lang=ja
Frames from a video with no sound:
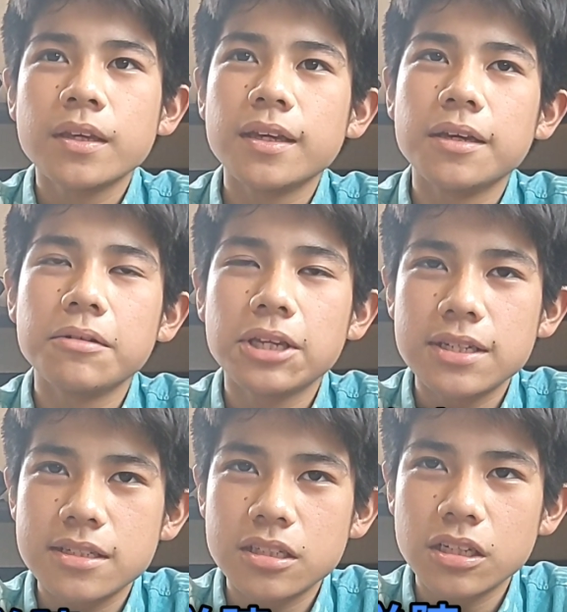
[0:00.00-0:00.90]
え上田
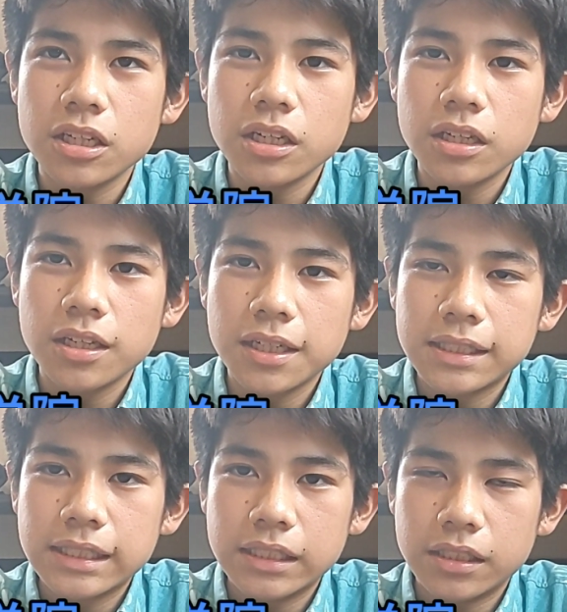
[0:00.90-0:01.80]
先生に
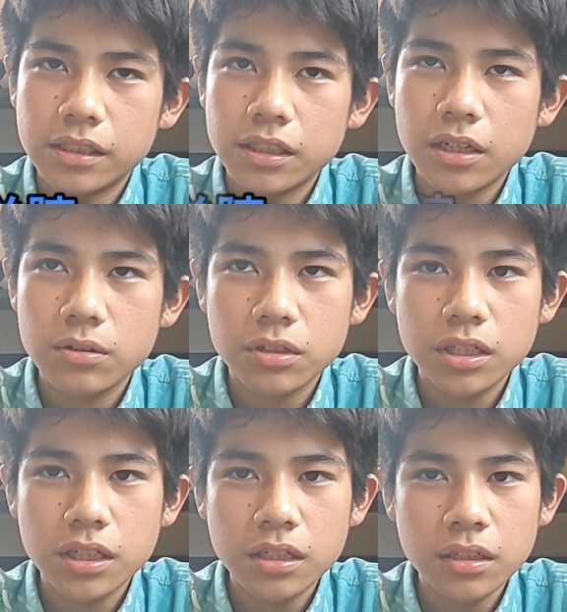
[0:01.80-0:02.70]
えー、約
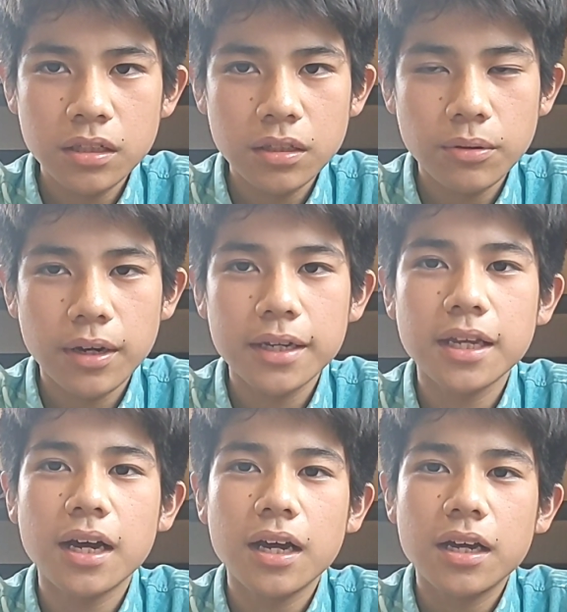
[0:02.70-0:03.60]
2年の
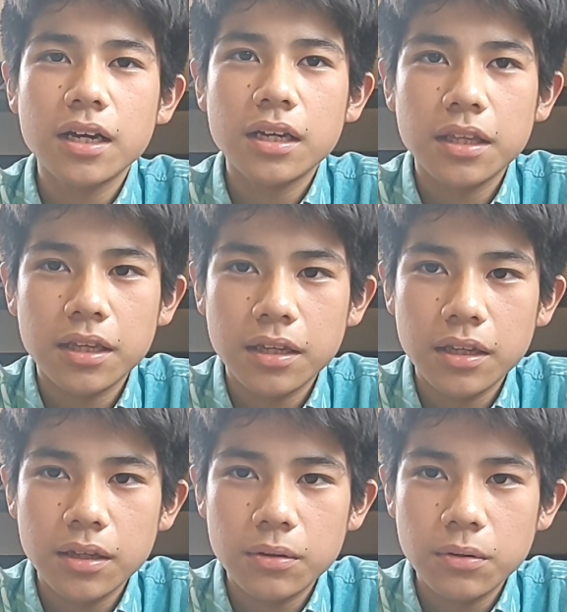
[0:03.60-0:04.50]
間、
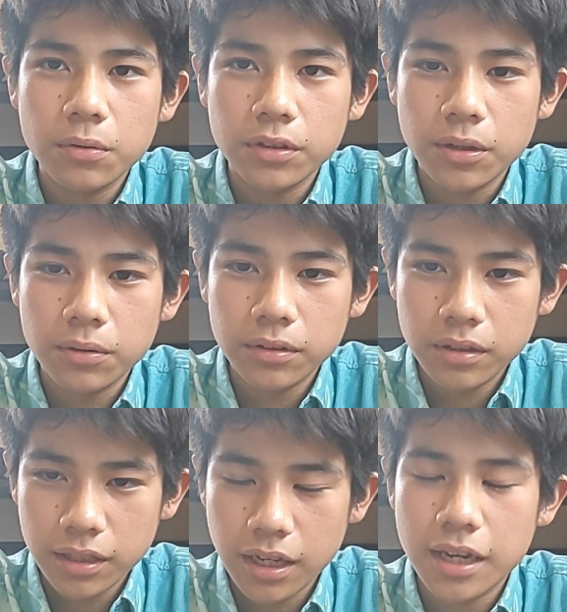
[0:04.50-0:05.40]
えー、お歌を
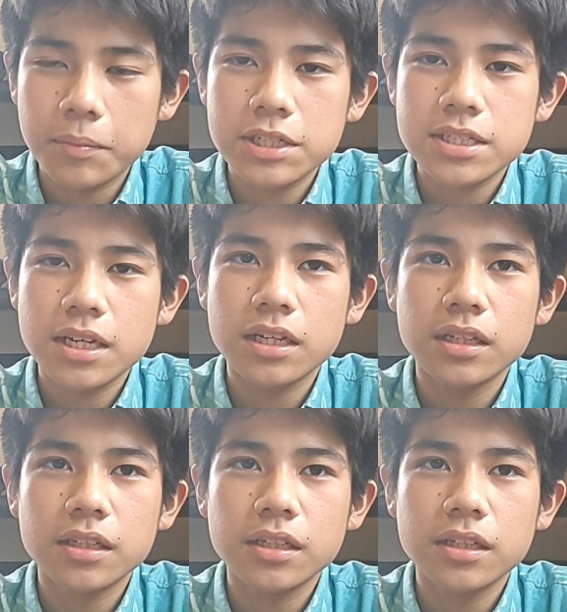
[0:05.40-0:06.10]
習いました、